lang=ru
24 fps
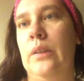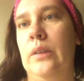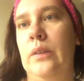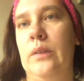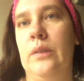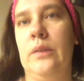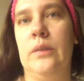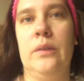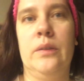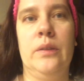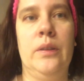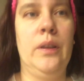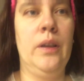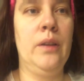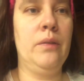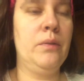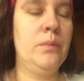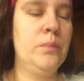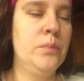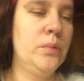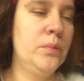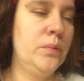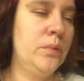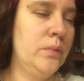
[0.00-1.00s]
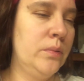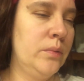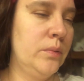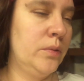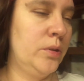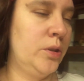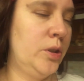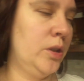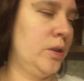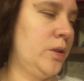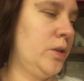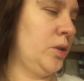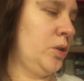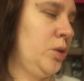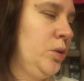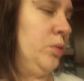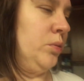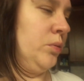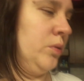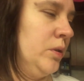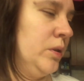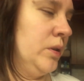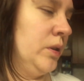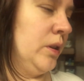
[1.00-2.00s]
э, я вам сейчас
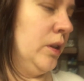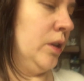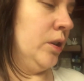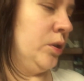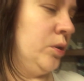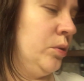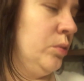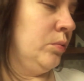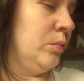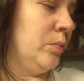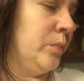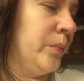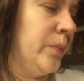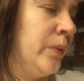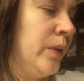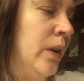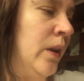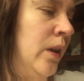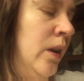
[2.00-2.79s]
еще расскажу